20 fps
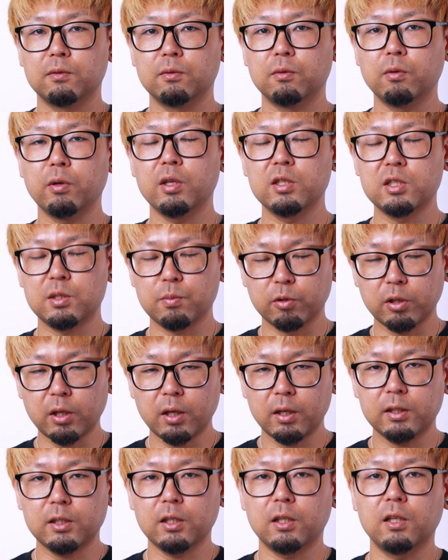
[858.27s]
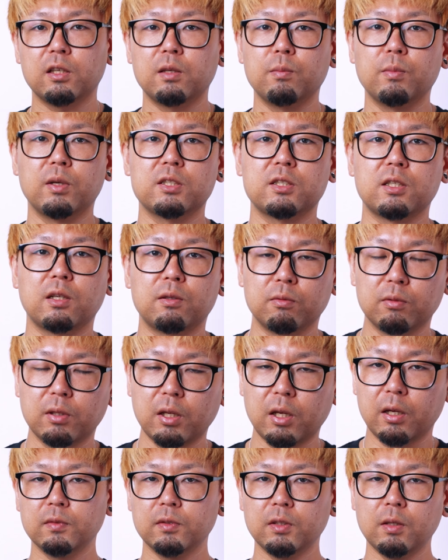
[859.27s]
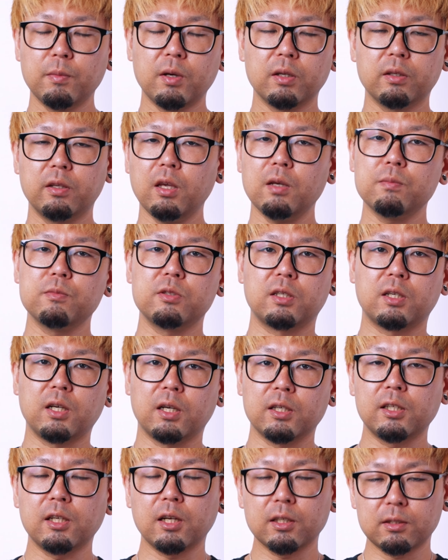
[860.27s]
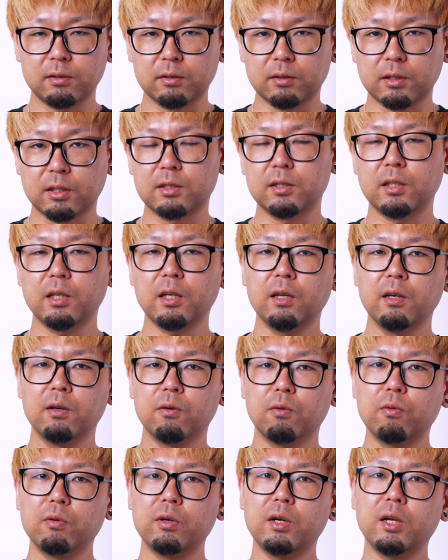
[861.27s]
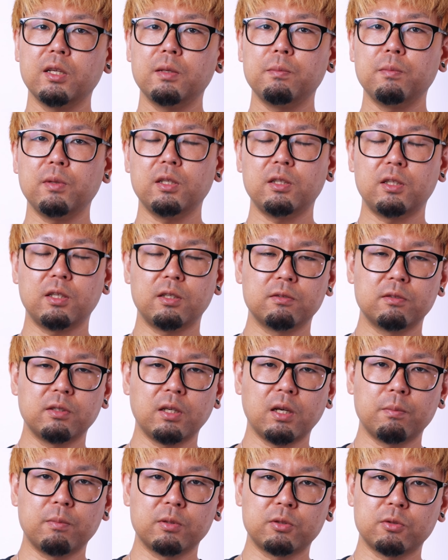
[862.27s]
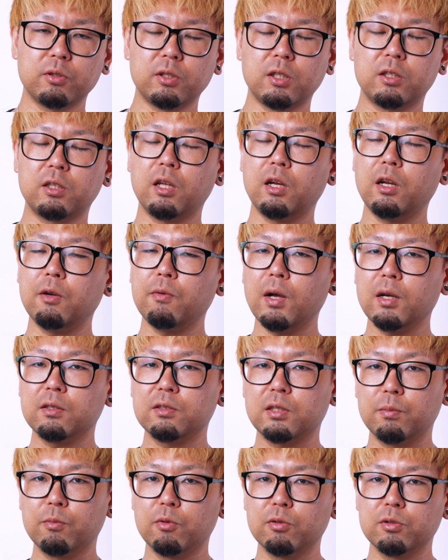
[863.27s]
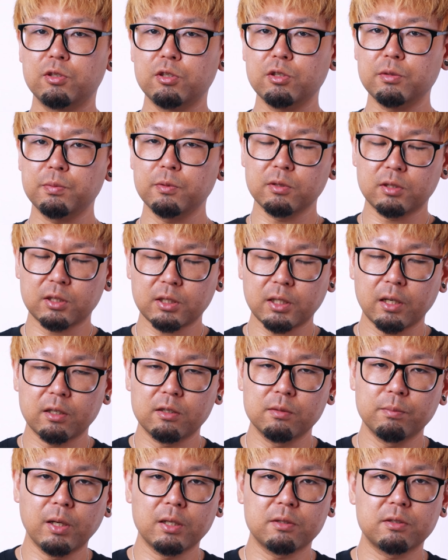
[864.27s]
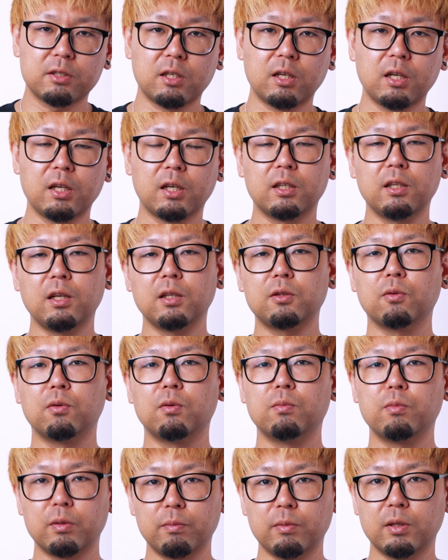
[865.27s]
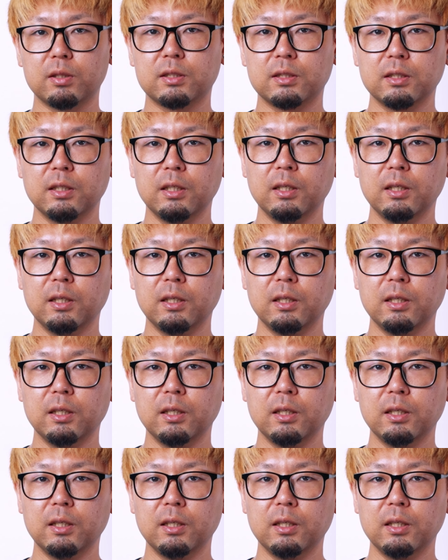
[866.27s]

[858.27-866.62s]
お返事もねいただきましたのでで、まあ、ゲームに限らずですねオンラインミーティングや、まあ、そういったテレワークでも十分使えるマイクじゃないかなと思います